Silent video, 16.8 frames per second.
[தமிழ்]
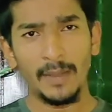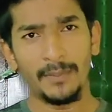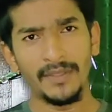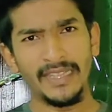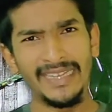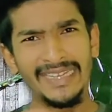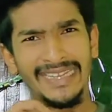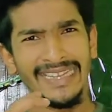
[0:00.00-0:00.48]

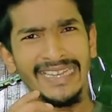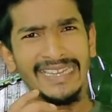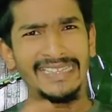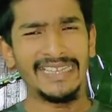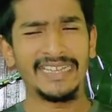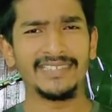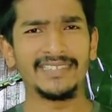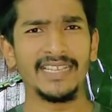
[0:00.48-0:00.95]
அப்போ இந்த
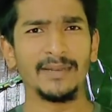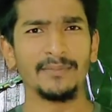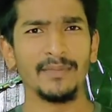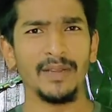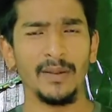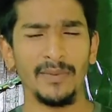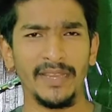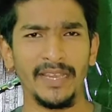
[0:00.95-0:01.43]
நீட்
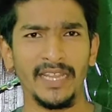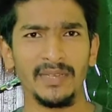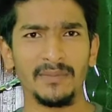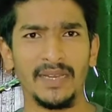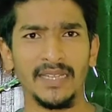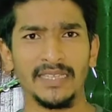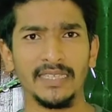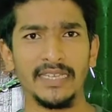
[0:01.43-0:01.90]
எக்ஸாம்
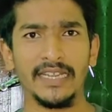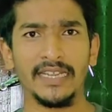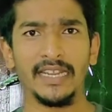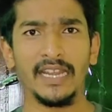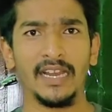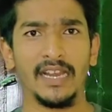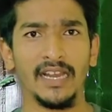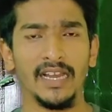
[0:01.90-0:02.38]
அப்படிங்கிறத
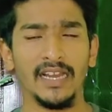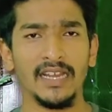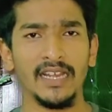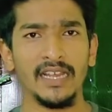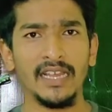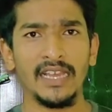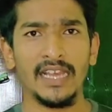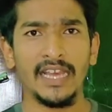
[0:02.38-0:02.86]
பார்த்துக்கிட்டிங்கன்னா
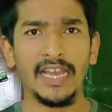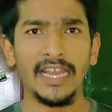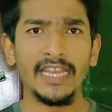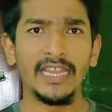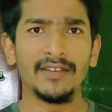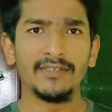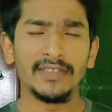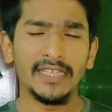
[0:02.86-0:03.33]

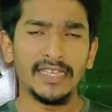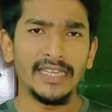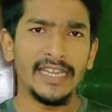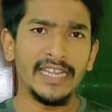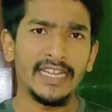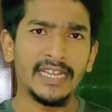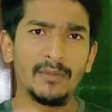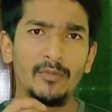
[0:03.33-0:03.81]
இதை
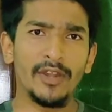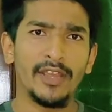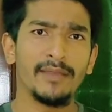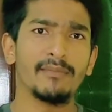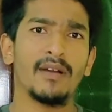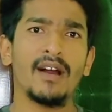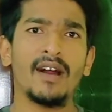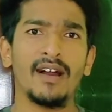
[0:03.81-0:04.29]
வந்து நீக்க
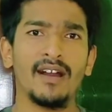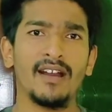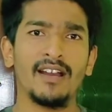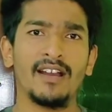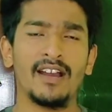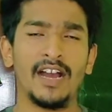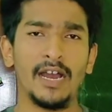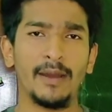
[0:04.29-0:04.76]
முடியுமா
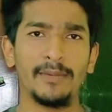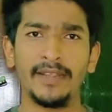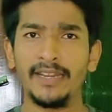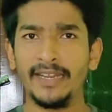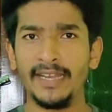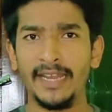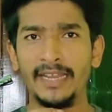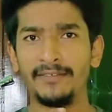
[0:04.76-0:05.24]

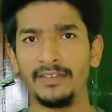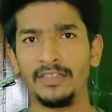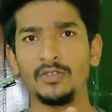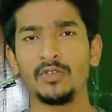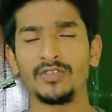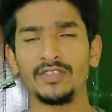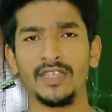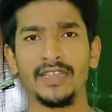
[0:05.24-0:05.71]
அப்படின்னு நிறைய
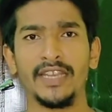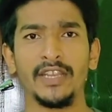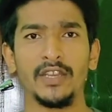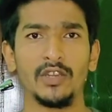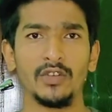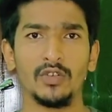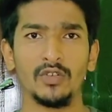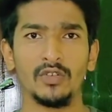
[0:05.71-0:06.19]
பேருக்கு ஒரு
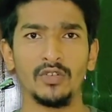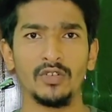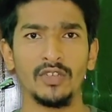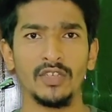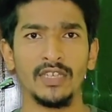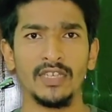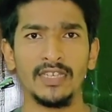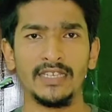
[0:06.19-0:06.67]
சந்தேகம் இருக்கும்
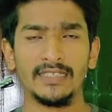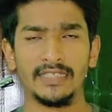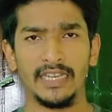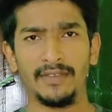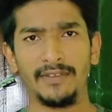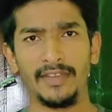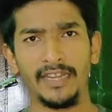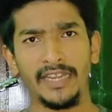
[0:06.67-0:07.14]

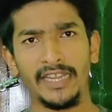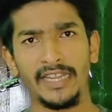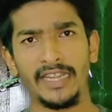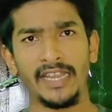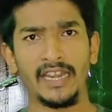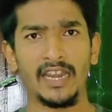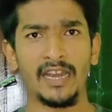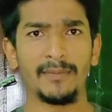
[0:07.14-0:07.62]
சில
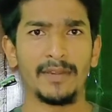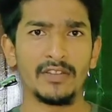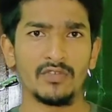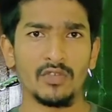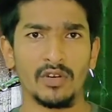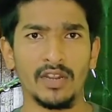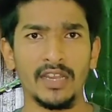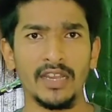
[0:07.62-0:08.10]
பேர் நீக்கிடலாம்
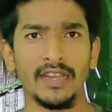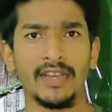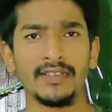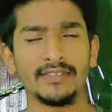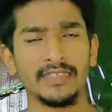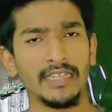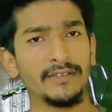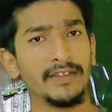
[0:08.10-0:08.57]
அப்படின்னு
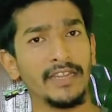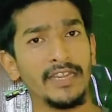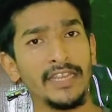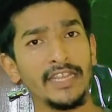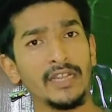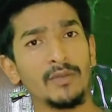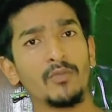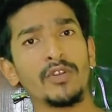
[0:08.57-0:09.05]
சொல்கிறாங்க சில
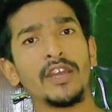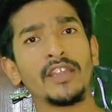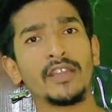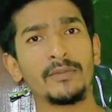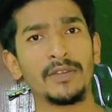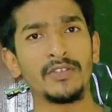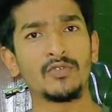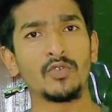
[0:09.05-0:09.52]
பேர் நீக்க
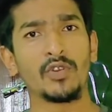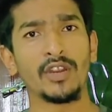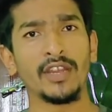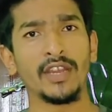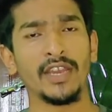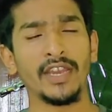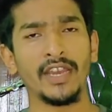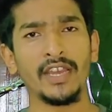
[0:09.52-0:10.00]
முடியாது அப்படின்னு
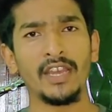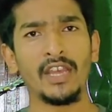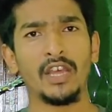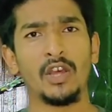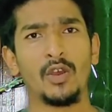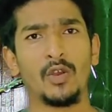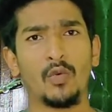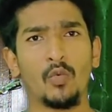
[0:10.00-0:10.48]
சொல்கிறாங்க
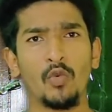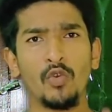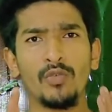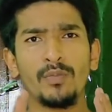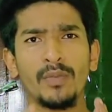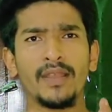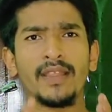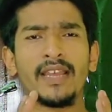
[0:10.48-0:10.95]

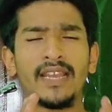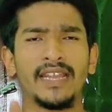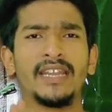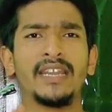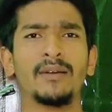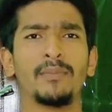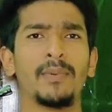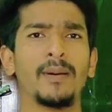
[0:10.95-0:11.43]
உண்மை
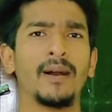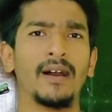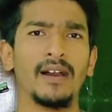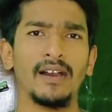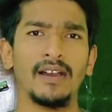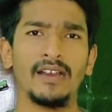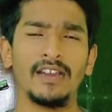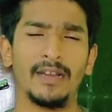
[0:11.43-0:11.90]
தான்
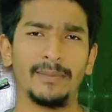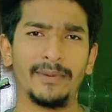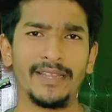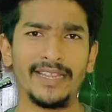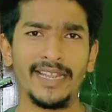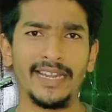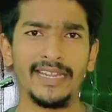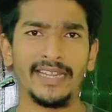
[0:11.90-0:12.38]
என்னப்பா
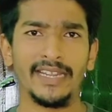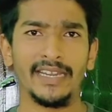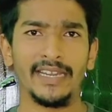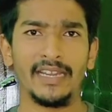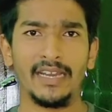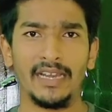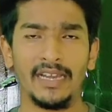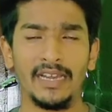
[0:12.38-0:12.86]
அப்படின்னு
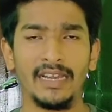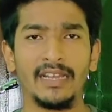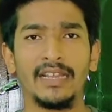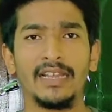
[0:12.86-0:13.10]
கேட்டிங்கன்னா